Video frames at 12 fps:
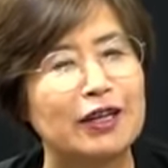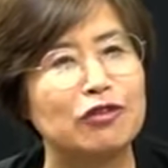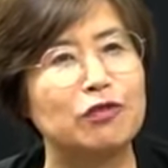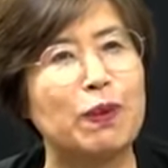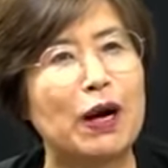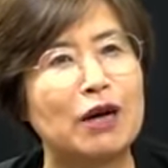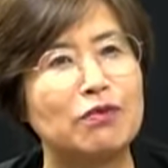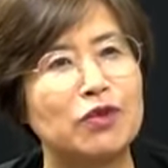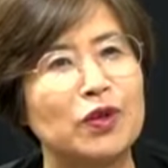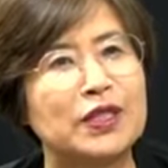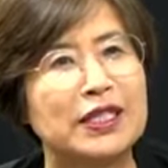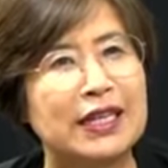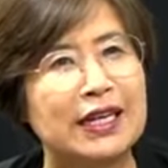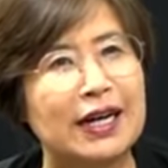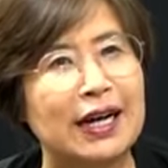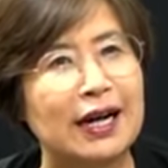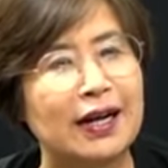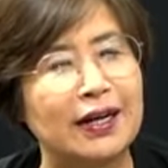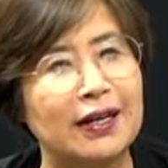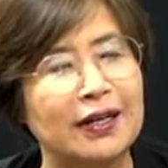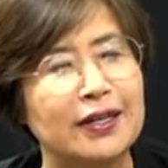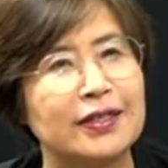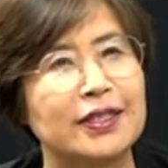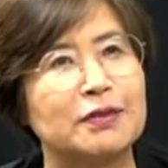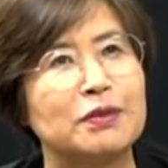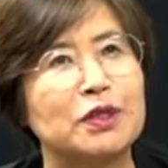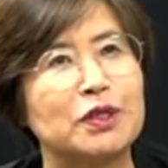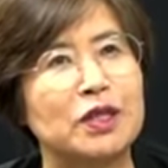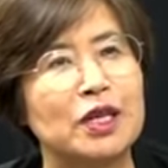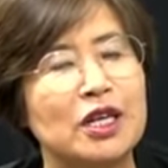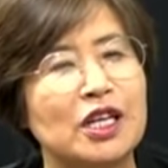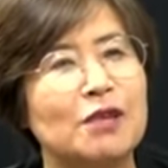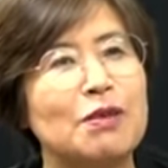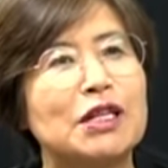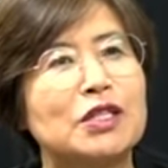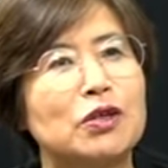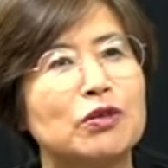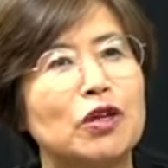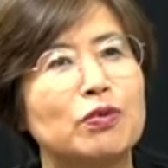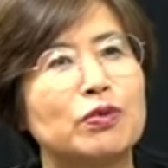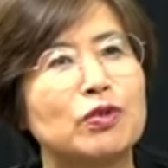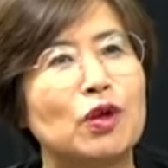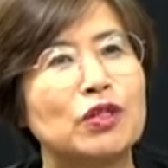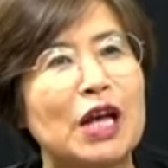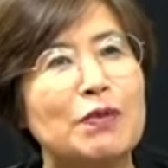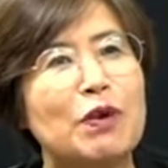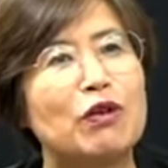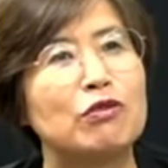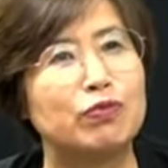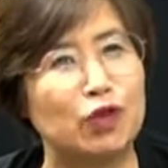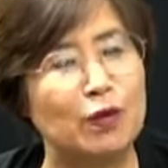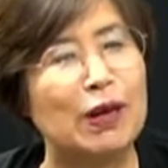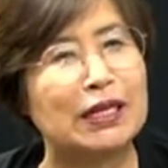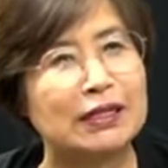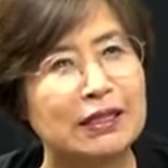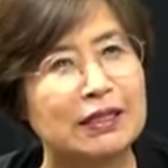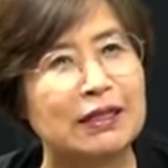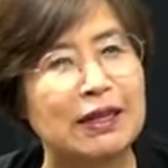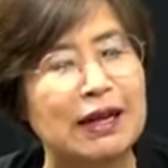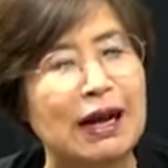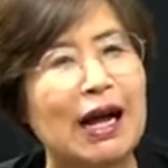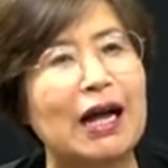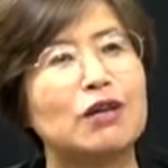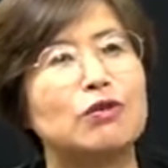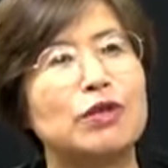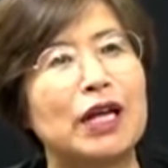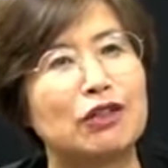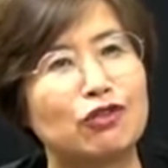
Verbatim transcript: 우파가 무너지니까 지금은 김일성으로부터 사명을 부여받은 한국의